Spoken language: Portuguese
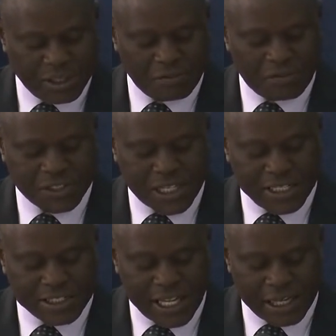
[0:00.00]

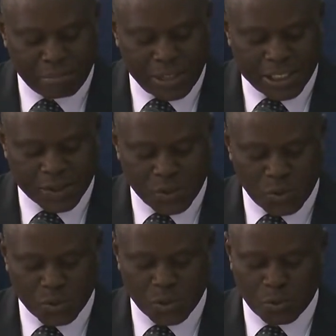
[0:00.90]
Fiscalizar a aplicação
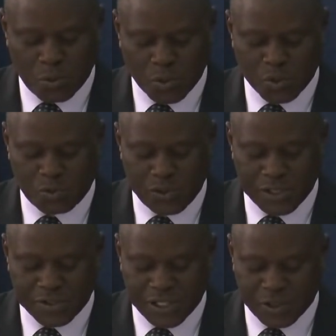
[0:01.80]
dos recursos
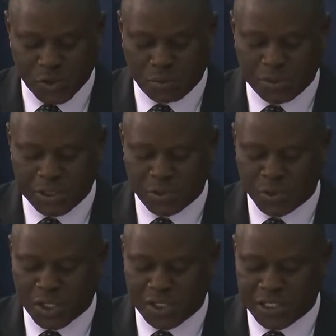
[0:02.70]
financeiros obtidos no
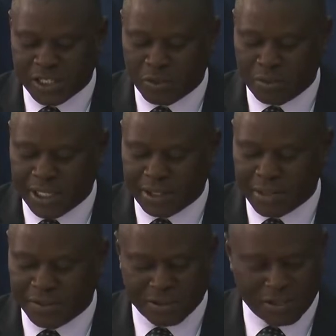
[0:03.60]
estrangeiro,
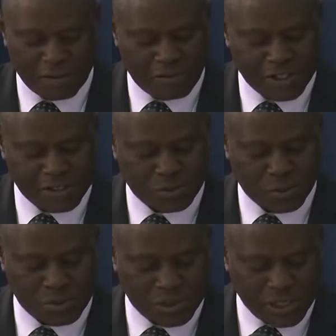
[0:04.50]
nomeadamente através de
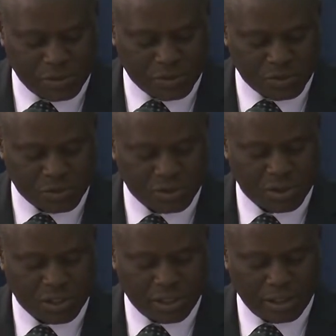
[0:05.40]
subsídios
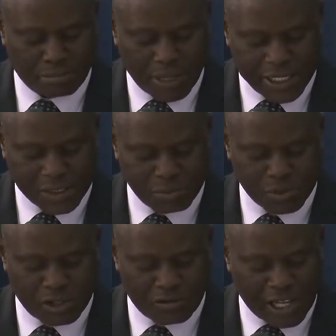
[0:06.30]
empréstimos
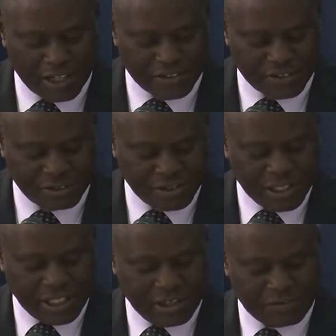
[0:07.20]
avales,
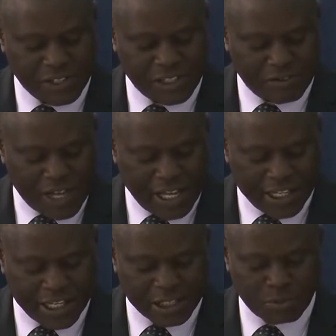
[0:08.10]
efetivar
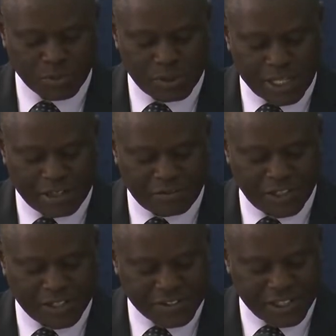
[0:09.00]
a responsabilidade
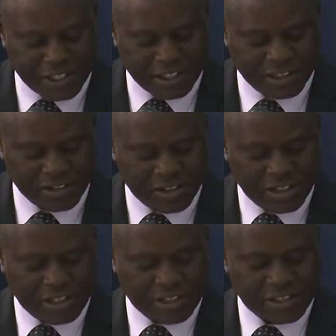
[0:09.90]
financeira,
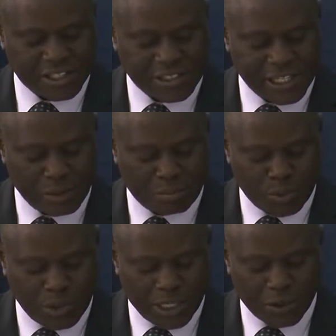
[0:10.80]
exercer o
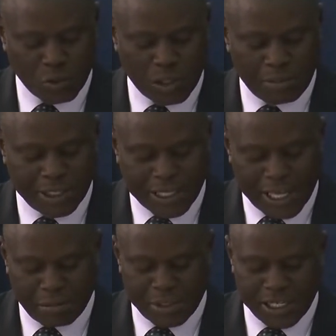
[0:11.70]
poder
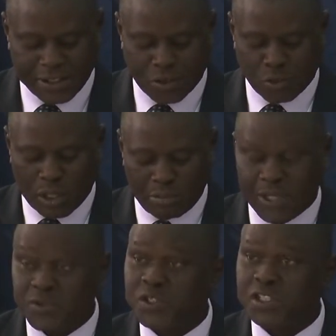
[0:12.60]
regulamentar mediante
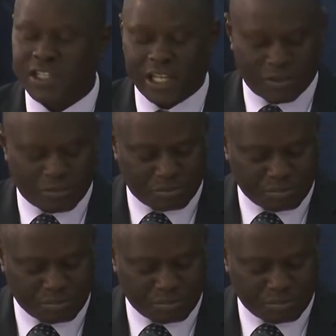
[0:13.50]
regulamentos internos,